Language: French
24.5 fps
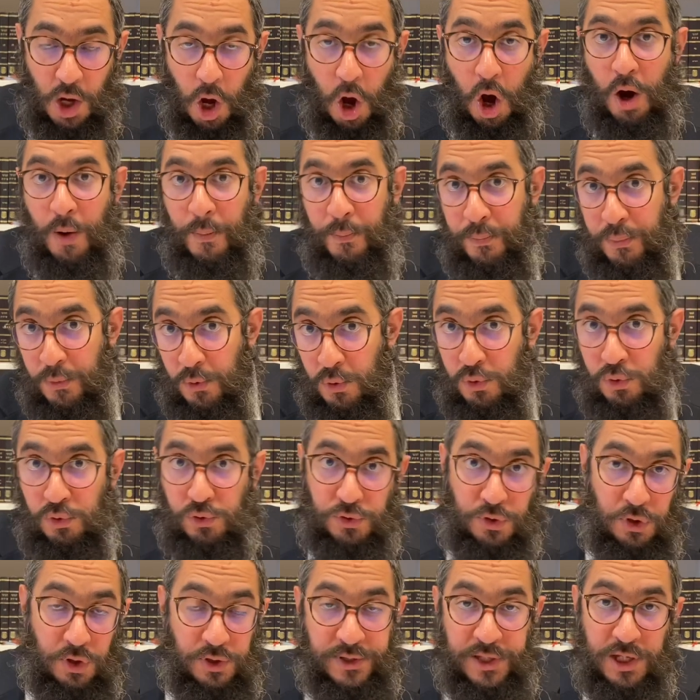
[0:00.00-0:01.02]
En plus
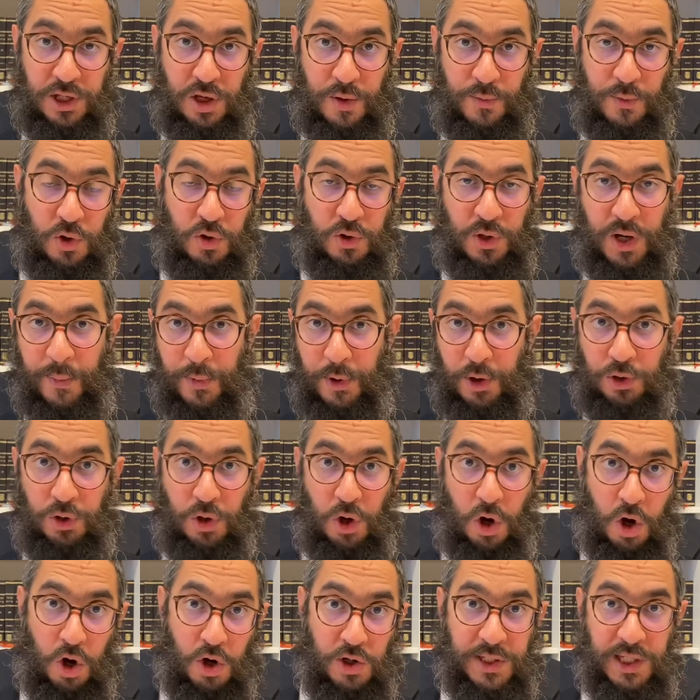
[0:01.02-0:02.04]
d'enseignement qu'on apprend de
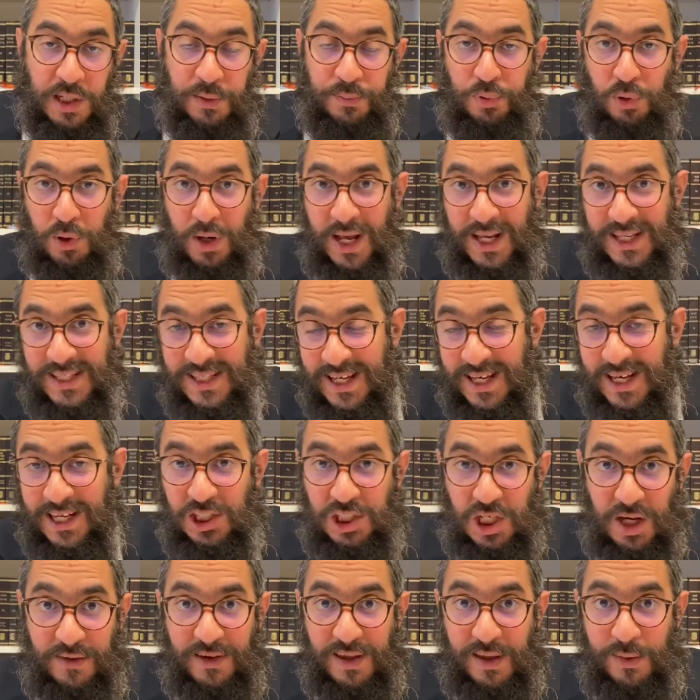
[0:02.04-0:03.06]
Ozen pour la
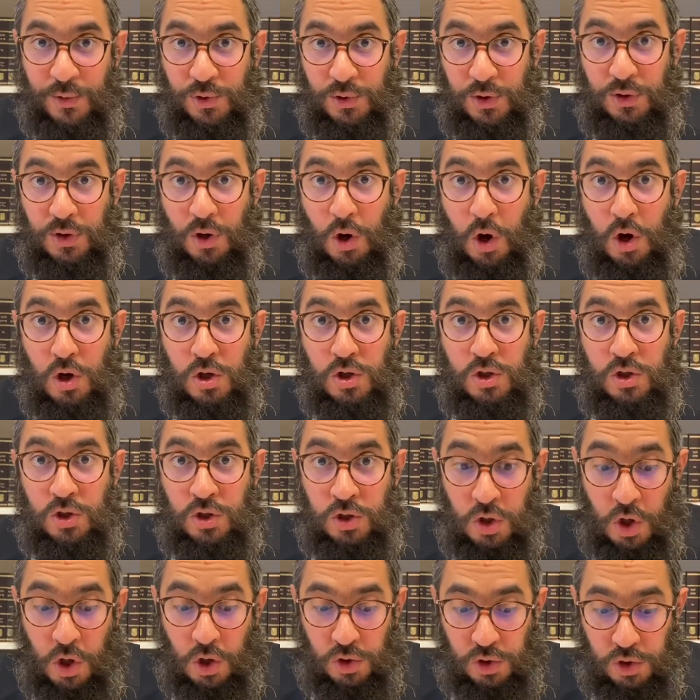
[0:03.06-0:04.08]
Shava, il y a besoin de
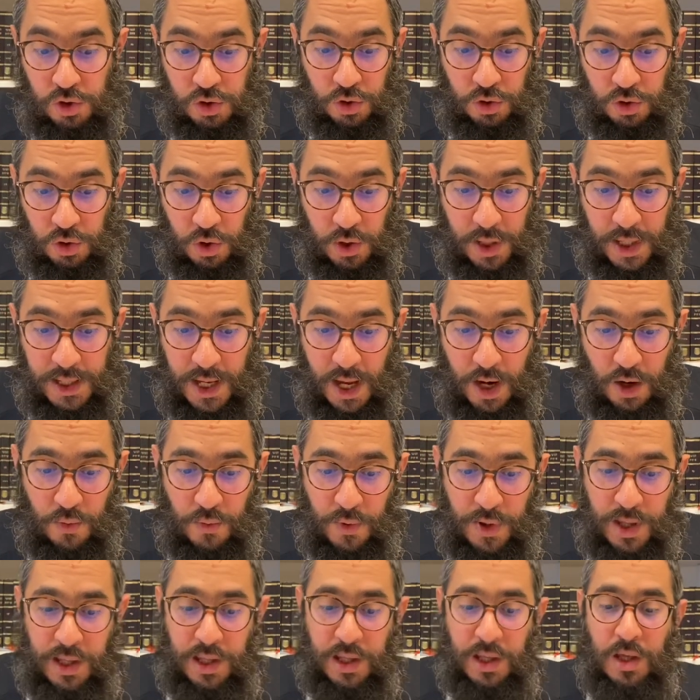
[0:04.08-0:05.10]
Osno, son oreille à
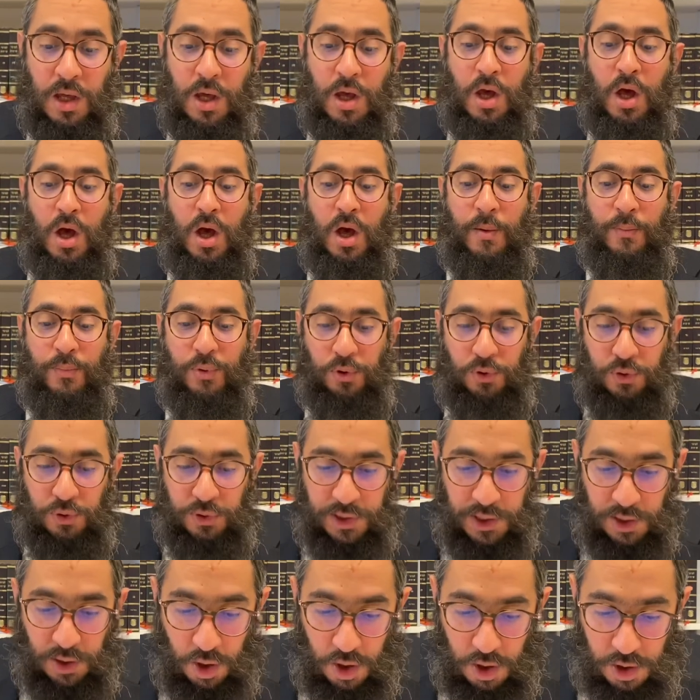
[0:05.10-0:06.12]
lui, pour nous
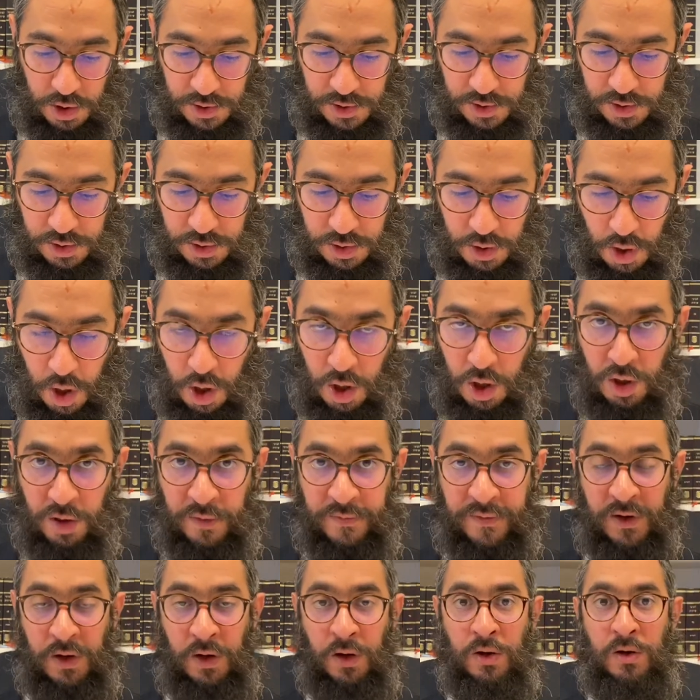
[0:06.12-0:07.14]
dire Osno,
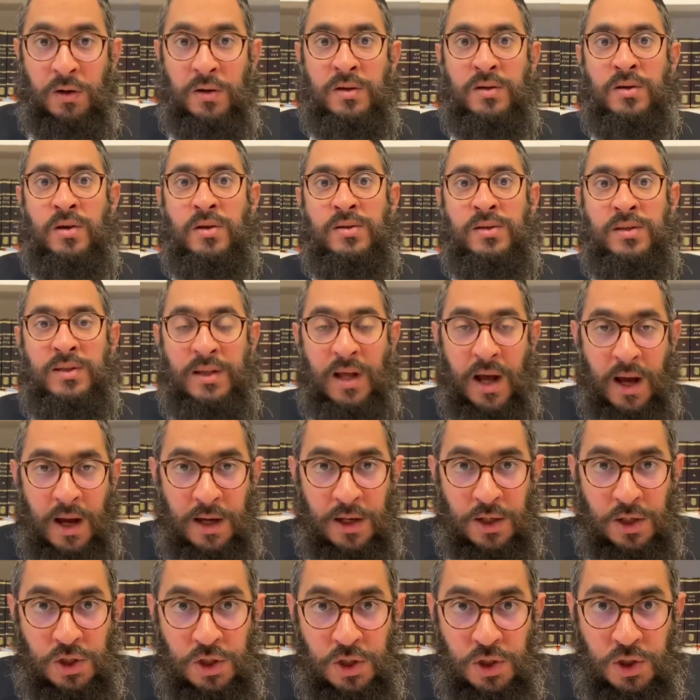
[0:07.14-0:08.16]
velo,
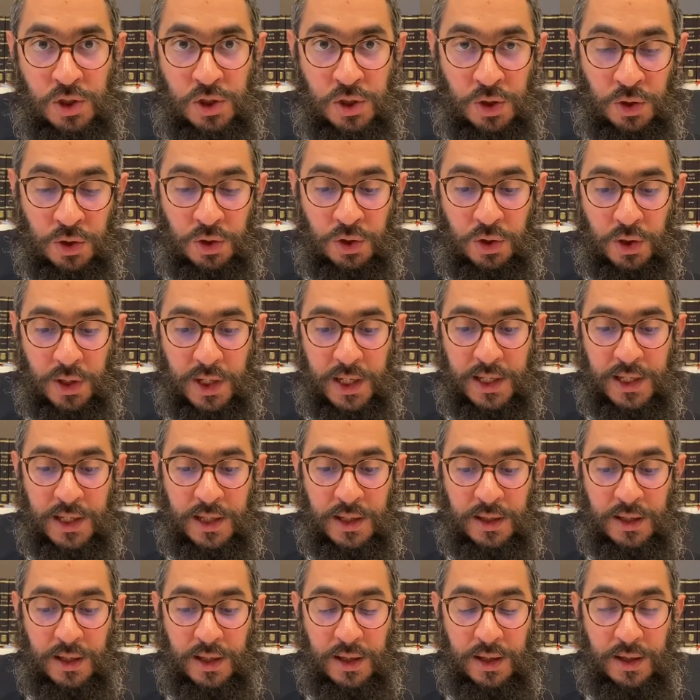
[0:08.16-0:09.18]
Osna, son
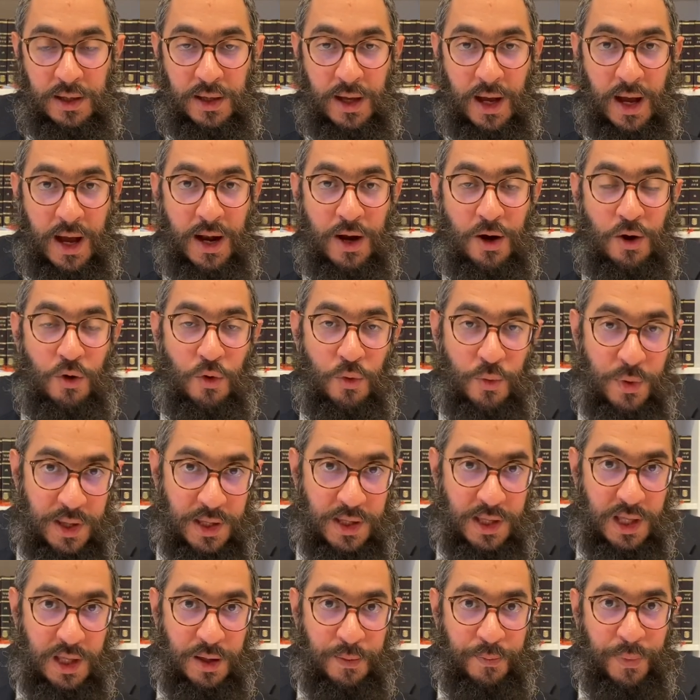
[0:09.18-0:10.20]
oreille à
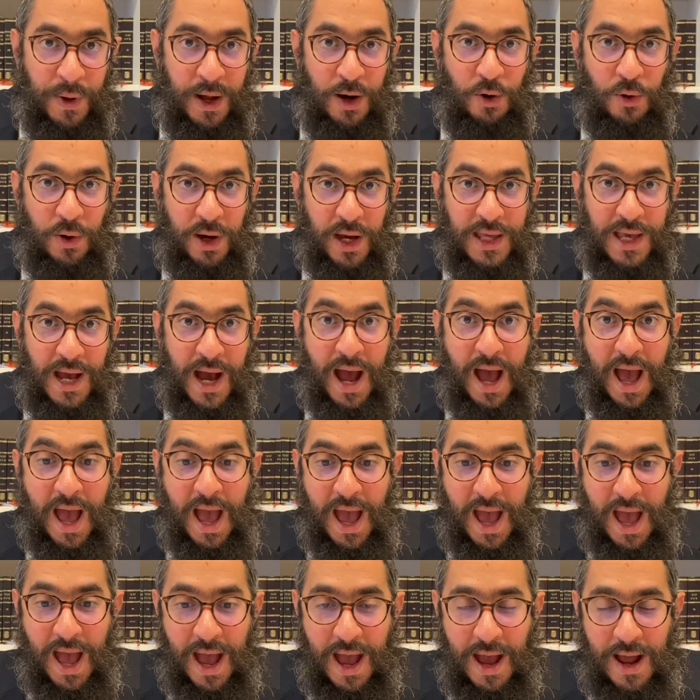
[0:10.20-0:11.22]
lui, pas l'oreille à
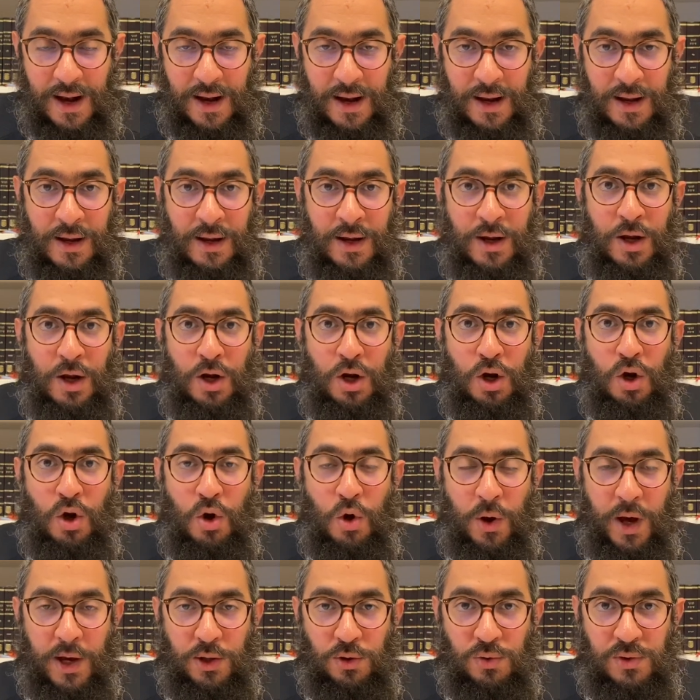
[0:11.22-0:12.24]
elle,
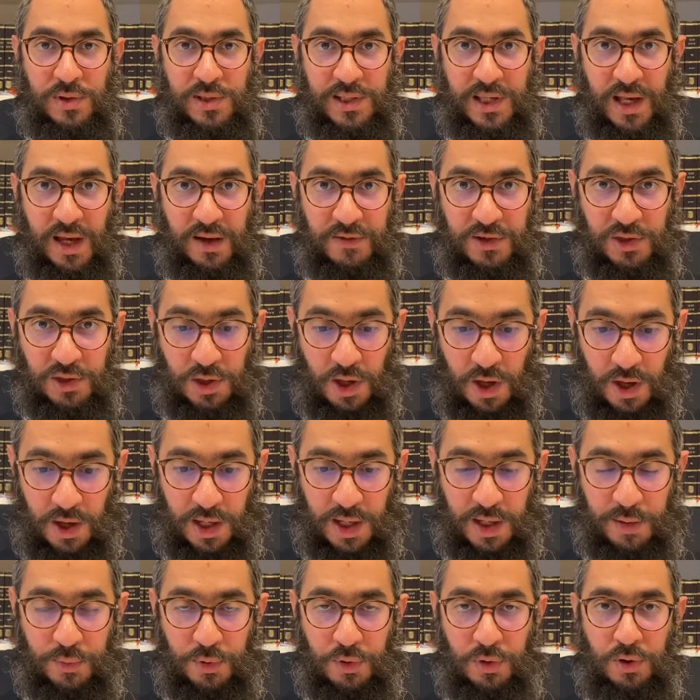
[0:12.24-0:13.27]
l'oreille du serviteur
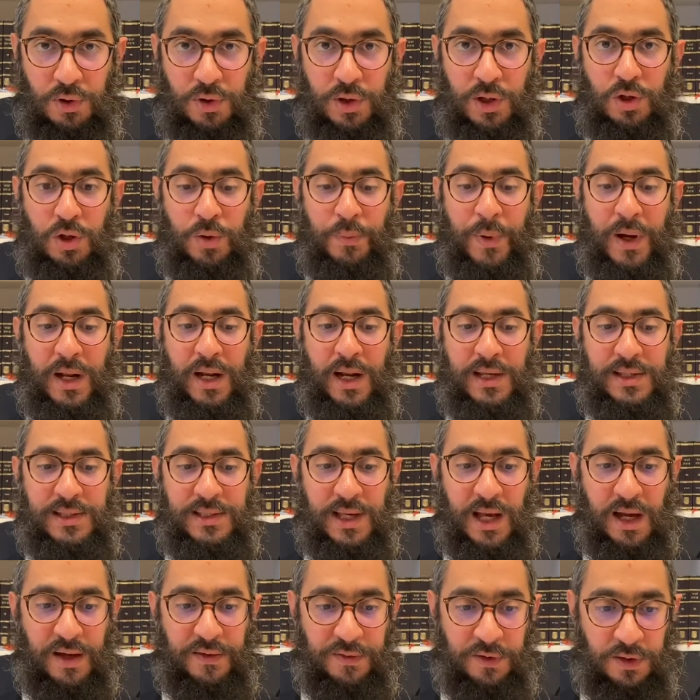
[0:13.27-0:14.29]
hébreu et non pas de la
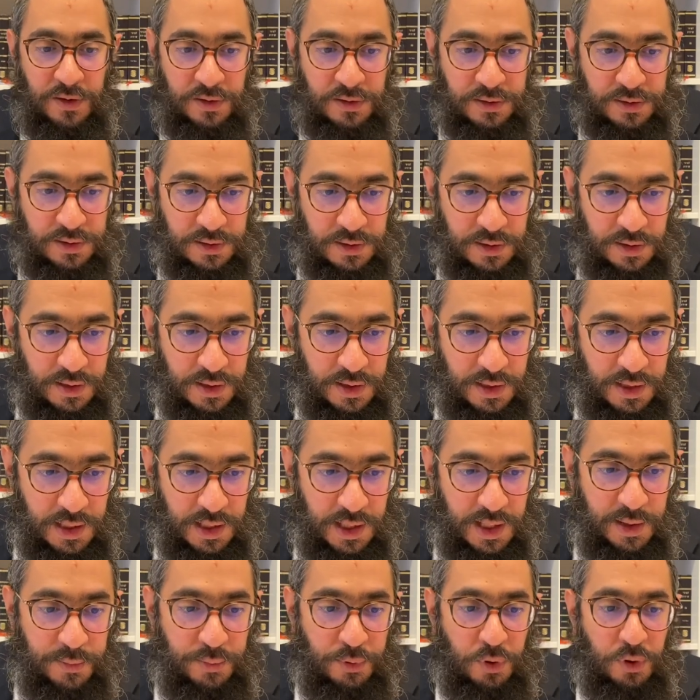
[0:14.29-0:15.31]
servante
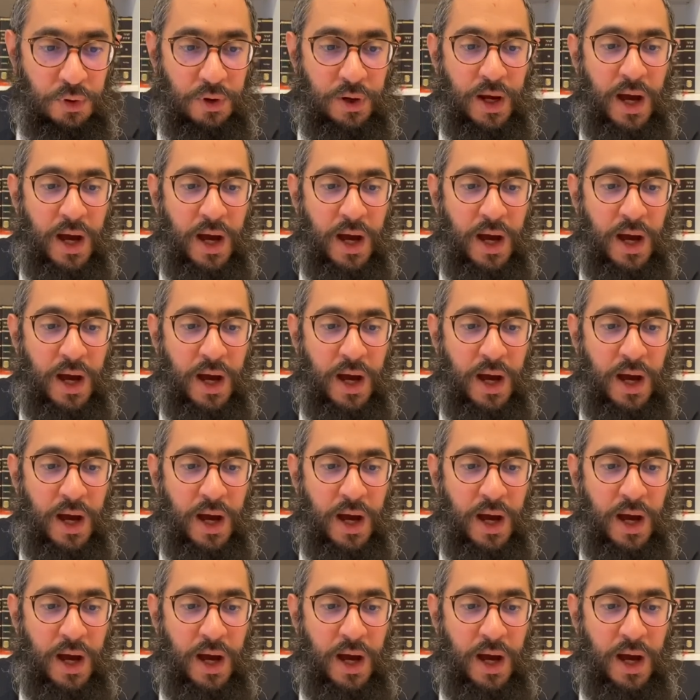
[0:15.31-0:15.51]
hébreu.